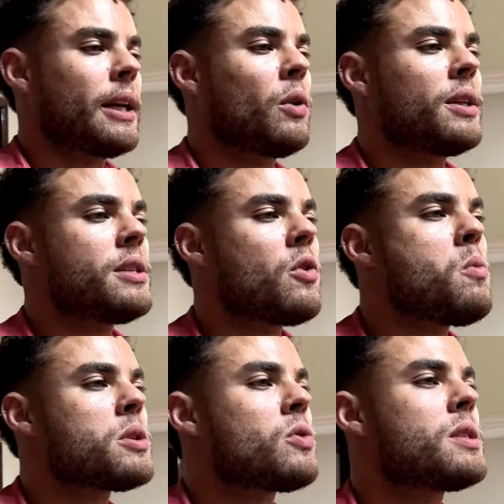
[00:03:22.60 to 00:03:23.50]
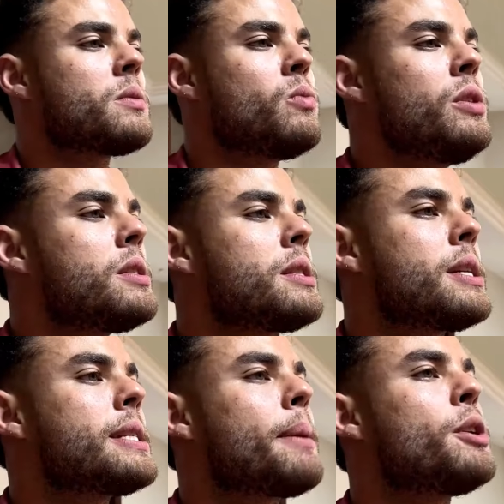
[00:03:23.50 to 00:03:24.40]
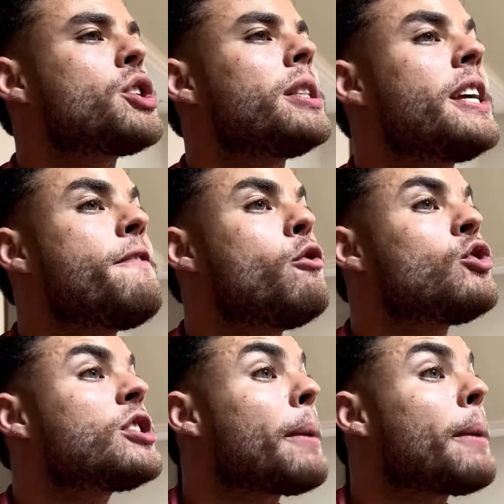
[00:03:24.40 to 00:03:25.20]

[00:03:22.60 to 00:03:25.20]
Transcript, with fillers: Il ragazzo dice che è già stressato.